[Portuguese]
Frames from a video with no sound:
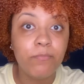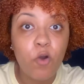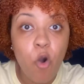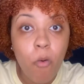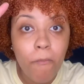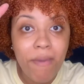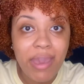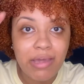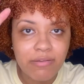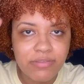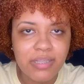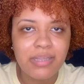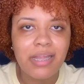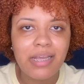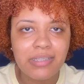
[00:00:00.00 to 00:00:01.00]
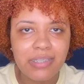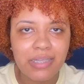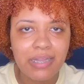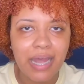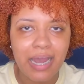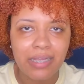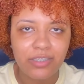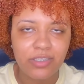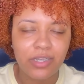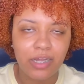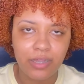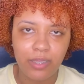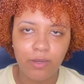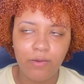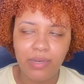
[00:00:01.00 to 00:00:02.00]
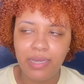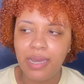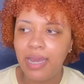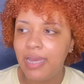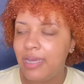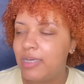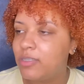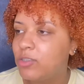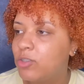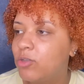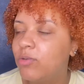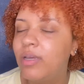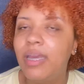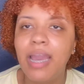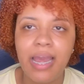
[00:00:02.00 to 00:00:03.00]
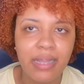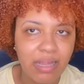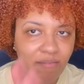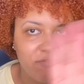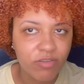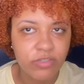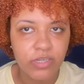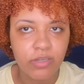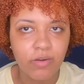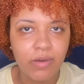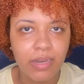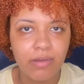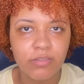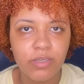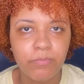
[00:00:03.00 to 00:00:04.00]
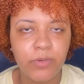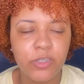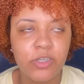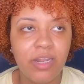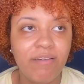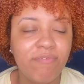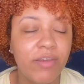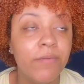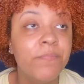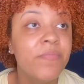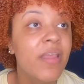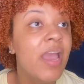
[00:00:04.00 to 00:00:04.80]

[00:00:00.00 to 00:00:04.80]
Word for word: com menos intensidade. Na teoria é isso, e aí tem vídeo aqui no canal, você pode ir lá ver.